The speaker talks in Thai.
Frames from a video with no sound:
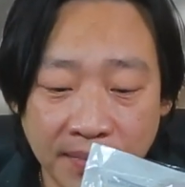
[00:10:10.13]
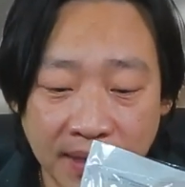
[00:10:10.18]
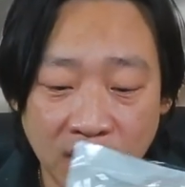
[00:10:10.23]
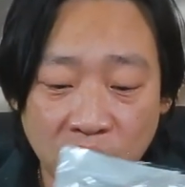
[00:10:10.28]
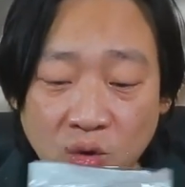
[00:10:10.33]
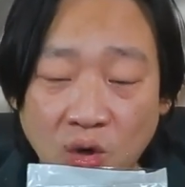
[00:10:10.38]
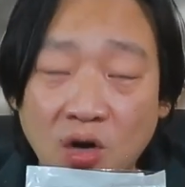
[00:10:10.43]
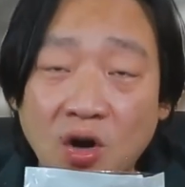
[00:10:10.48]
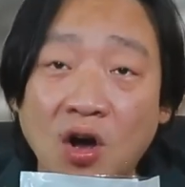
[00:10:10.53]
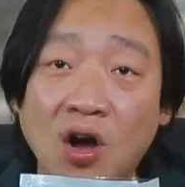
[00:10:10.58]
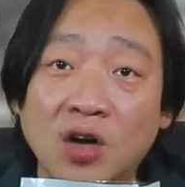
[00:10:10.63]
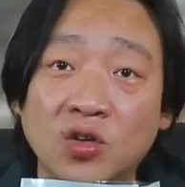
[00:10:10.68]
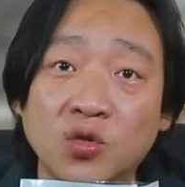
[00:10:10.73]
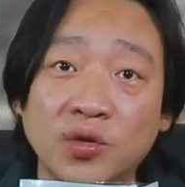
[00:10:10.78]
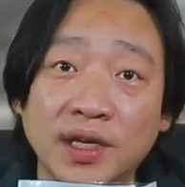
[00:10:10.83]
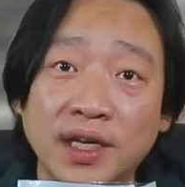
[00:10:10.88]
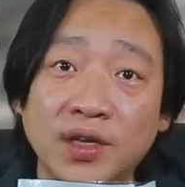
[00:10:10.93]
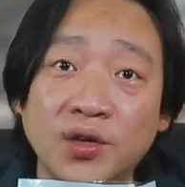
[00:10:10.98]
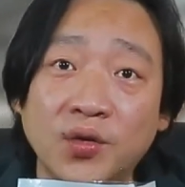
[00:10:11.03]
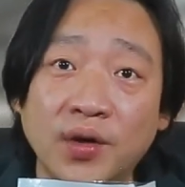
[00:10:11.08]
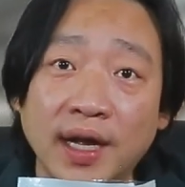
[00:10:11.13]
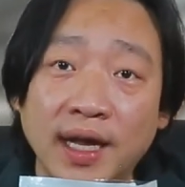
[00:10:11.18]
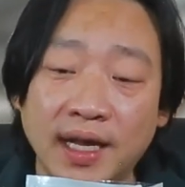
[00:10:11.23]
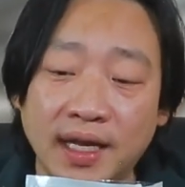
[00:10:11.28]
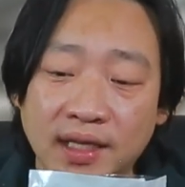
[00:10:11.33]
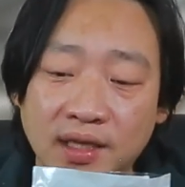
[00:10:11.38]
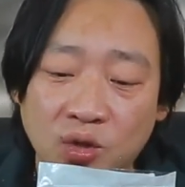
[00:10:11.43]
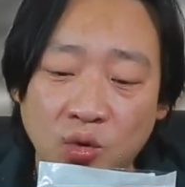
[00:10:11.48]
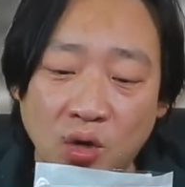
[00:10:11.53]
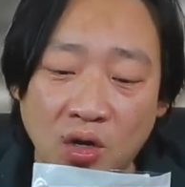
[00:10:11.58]
มีตัวกองตรงนี้ด้วย
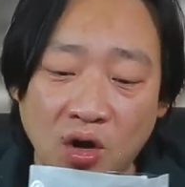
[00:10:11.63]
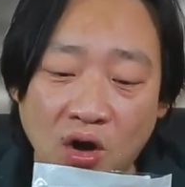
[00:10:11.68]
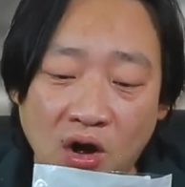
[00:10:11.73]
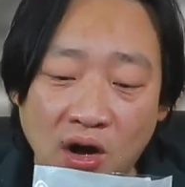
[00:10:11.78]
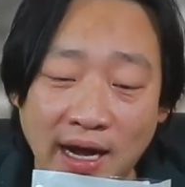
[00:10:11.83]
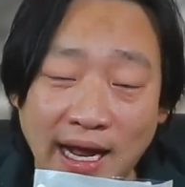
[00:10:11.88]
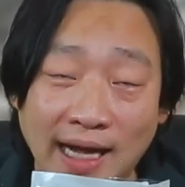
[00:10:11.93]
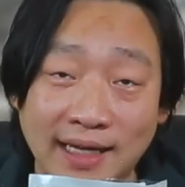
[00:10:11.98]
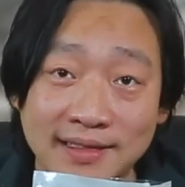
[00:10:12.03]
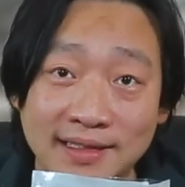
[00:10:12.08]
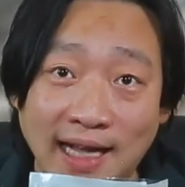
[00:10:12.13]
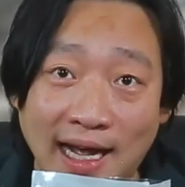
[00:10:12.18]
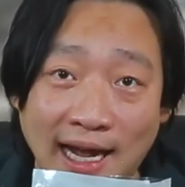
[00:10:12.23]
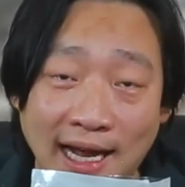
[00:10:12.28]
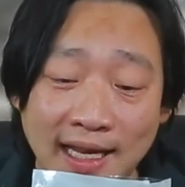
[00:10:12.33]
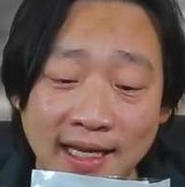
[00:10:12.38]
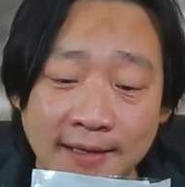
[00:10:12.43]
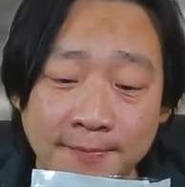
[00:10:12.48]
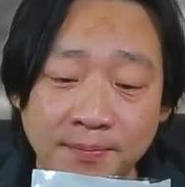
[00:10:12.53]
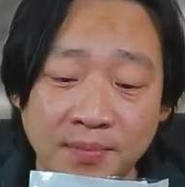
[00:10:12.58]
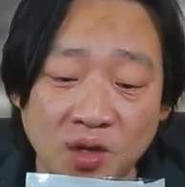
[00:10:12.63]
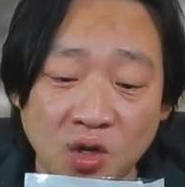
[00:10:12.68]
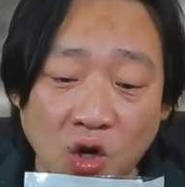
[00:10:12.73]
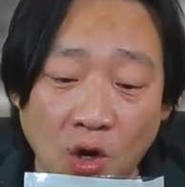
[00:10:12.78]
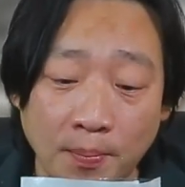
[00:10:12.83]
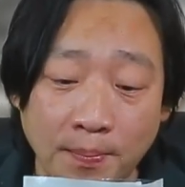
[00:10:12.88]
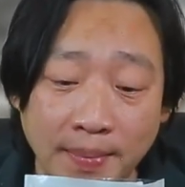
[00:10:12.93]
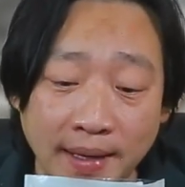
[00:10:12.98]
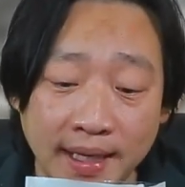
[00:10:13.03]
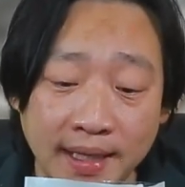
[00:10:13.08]
ตัวกองกลางสาย
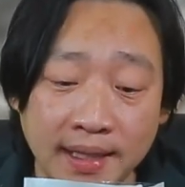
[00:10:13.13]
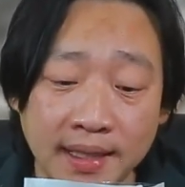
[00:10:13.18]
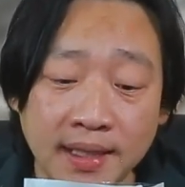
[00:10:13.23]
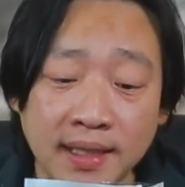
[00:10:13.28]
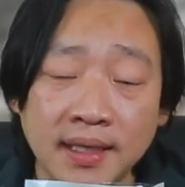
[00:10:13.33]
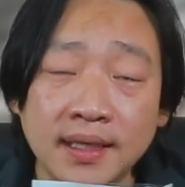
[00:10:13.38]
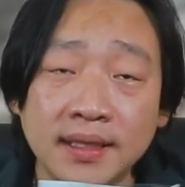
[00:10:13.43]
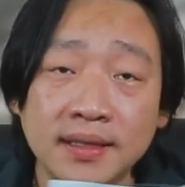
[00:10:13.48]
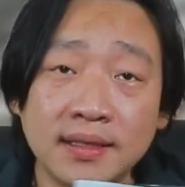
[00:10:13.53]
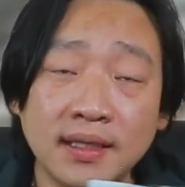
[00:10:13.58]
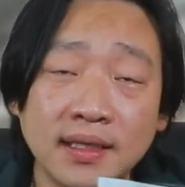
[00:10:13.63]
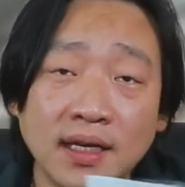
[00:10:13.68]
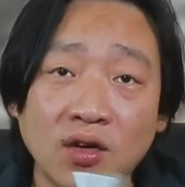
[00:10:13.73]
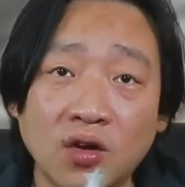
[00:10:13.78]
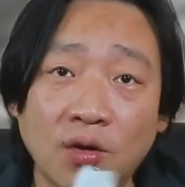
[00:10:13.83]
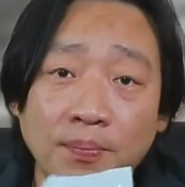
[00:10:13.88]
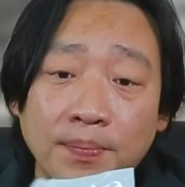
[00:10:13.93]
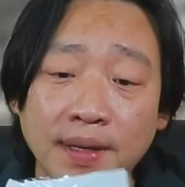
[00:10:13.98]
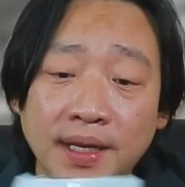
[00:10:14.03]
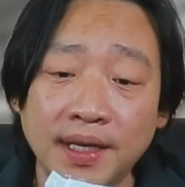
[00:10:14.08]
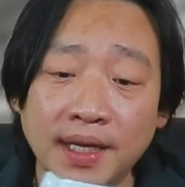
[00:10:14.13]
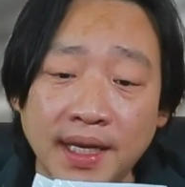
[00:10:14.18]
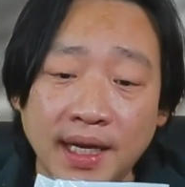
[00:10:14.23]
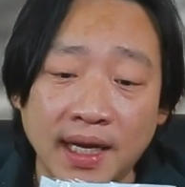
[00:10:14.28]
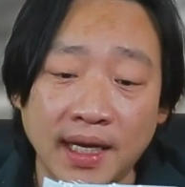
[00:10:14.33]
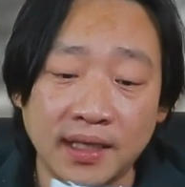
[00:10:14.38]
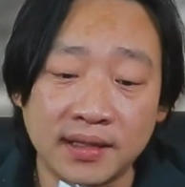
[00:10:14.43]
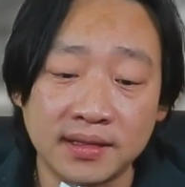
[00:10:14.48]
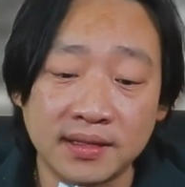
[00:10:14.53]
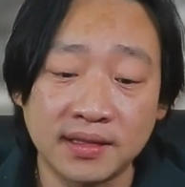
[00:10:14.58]
ของปิ้นซึ่งในของปิ้น
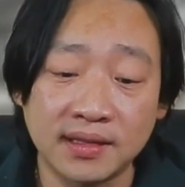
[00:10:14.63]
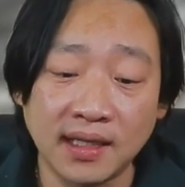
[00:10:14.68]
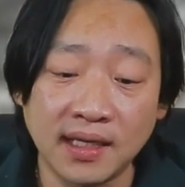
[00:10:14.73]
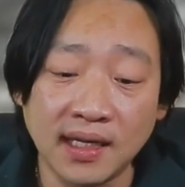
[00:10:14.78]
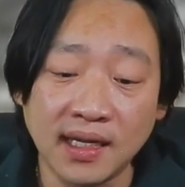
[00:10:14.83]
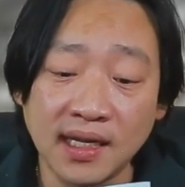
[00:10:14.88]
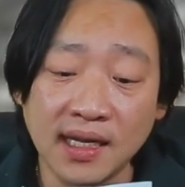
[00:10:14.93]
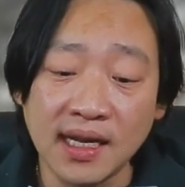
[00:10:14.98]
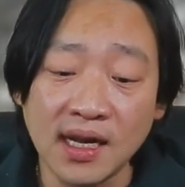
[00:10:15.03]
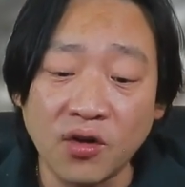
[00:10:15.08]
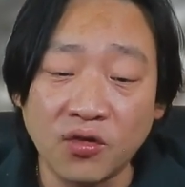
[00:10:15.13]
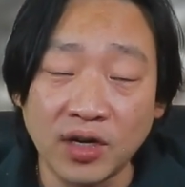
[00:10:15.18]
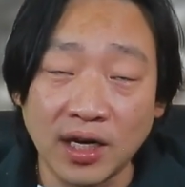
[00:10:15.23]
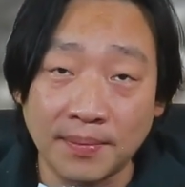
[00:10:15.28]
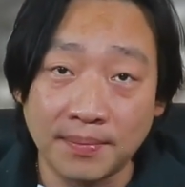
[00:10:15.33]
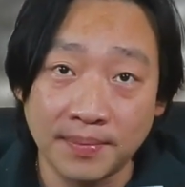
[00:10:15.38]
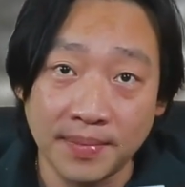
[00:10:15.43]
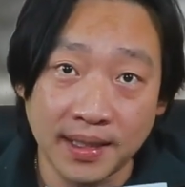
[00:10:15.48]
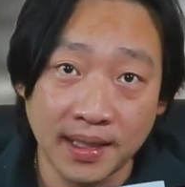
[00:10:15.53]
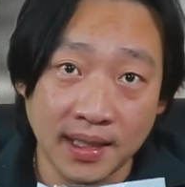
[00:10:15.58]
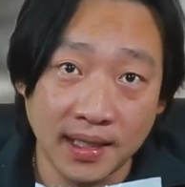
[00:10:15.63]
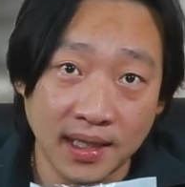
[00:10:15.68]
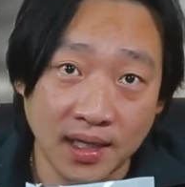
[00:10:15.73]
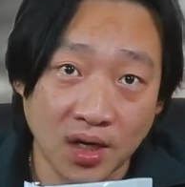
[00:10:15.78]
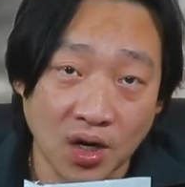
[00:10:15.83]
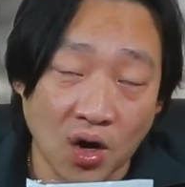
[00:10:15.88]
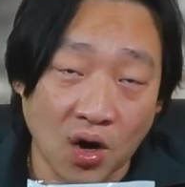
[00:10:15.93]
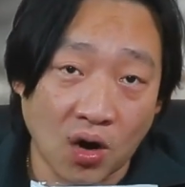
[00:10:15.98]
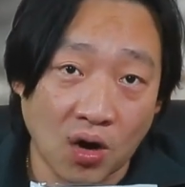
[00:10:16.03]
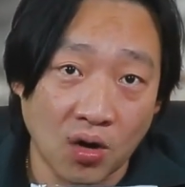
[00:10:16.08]
เนี่ยซีเรียลนัมเบอ
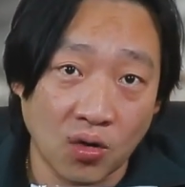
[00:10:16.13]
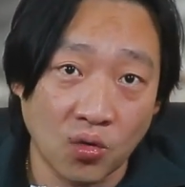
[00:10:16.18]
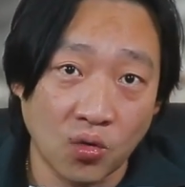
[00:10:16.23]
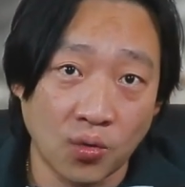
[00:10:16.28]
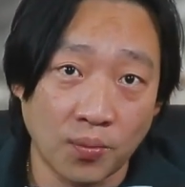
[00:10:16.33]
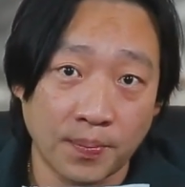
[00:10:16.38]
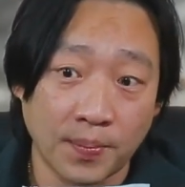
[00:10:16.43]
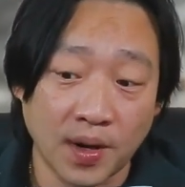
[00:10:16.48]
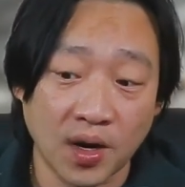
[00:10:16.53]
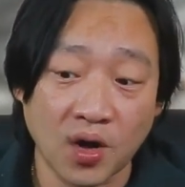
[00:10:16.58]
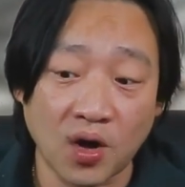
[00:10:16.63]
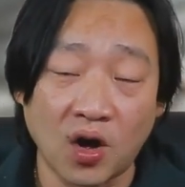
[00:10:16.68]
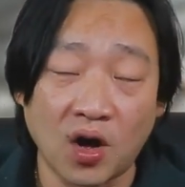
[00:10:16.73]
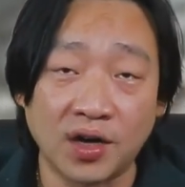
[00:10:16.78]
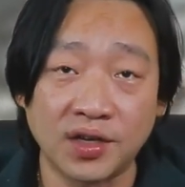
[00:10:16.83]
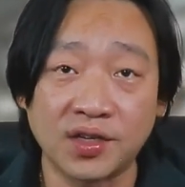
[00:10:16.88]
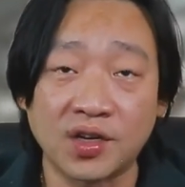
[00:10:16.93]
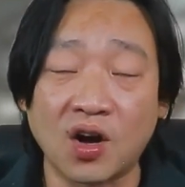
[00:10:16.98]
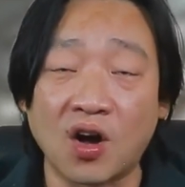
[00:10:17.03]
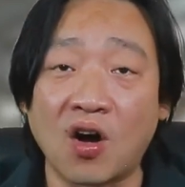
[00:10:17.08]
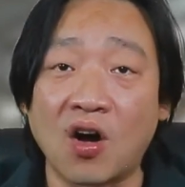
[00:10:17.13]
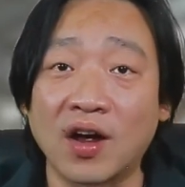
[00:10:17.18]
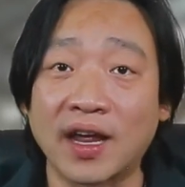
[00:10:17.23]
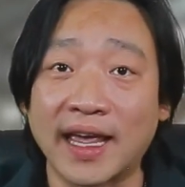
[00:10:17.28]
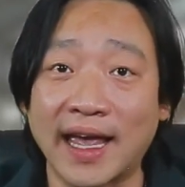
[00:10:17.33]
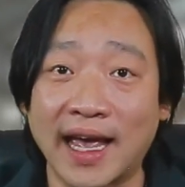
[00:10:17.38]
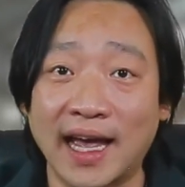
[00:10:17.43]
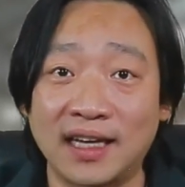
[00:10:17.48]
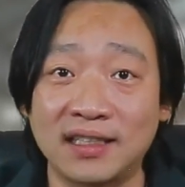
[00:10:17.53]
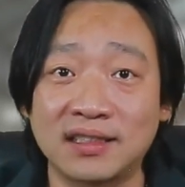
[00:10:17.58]
ร์ของอุปกรณ์กอง
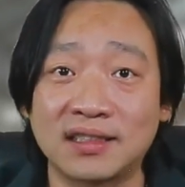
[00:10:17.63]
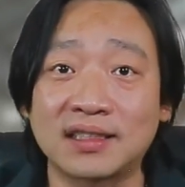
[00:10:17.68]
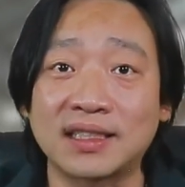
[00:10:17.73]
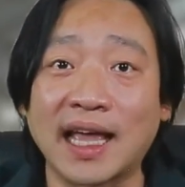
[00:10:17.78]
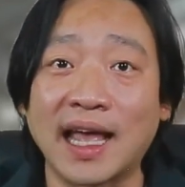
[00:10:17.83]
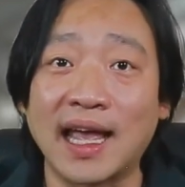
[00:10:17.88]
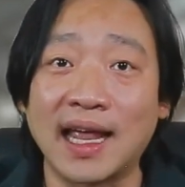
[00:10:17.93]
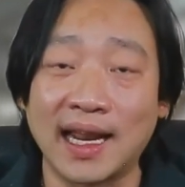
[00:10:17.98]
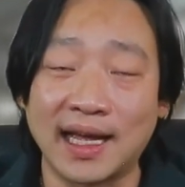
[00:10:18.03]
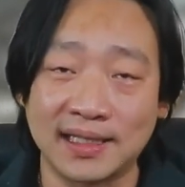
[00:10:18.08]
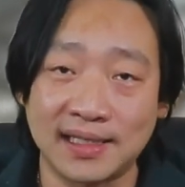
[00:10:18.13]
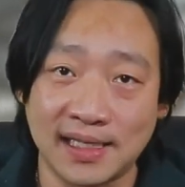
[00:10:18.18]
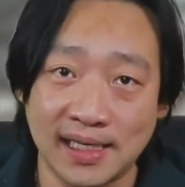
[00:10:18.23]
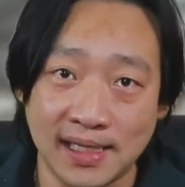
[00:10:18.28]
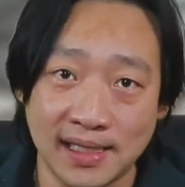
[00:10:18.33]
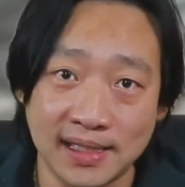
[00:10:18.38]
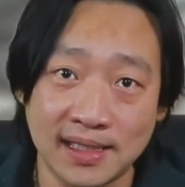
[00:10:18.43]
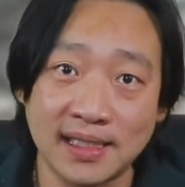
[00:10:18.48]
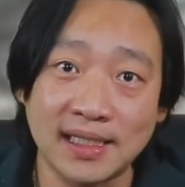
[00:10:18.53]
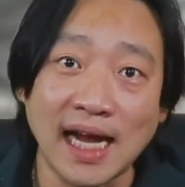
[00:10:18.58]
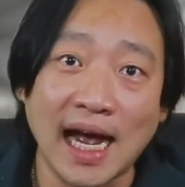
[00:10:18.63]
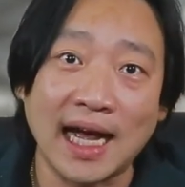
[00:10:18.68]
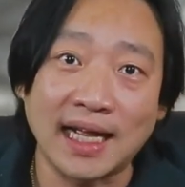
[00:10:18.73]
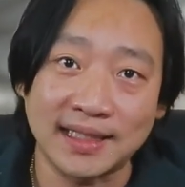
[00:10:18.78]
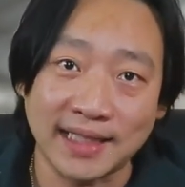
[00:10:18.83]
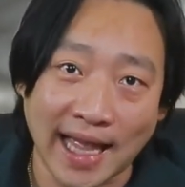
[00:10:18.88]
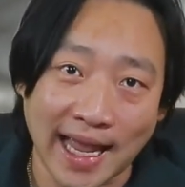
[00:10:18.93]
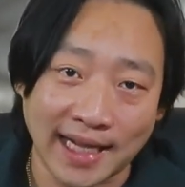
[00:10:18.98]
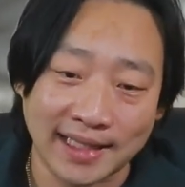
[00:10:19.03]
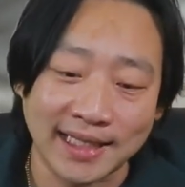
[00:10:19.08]
แก๊สแต่ละชิ้นจะ
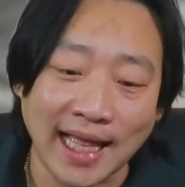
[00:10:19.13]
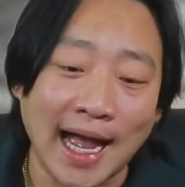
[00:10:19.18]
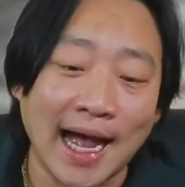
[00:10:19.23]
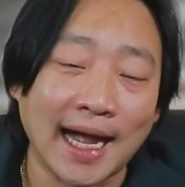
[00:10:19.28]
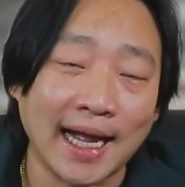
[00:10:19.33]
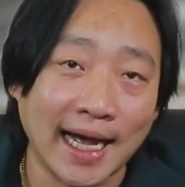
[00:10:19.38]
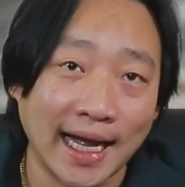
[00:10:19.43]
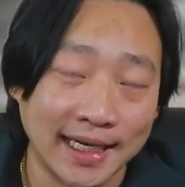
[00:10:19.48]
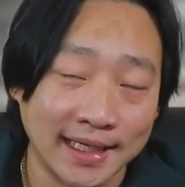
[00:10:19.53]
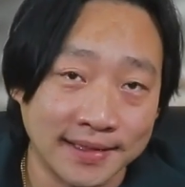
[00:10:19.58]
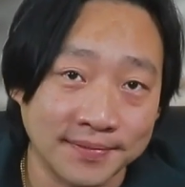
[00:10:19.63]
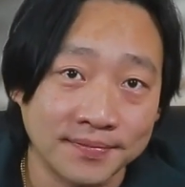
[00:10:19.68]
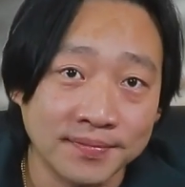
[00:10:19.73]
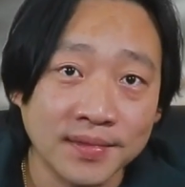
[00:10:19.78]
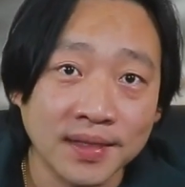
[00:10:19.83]
แตกต่างกัน